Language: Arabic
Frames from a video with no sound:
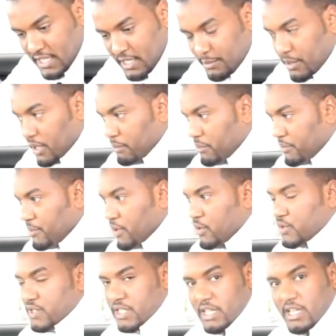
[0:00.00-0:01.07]
طبعا بما
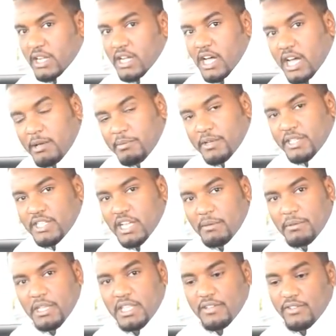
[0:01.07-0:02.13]
انه السيارة اكبر
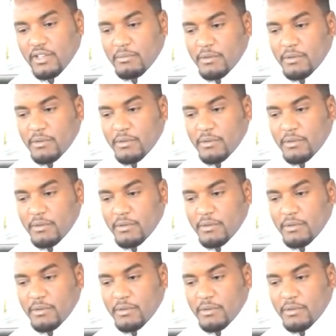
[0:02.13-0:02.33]
شعبيتها في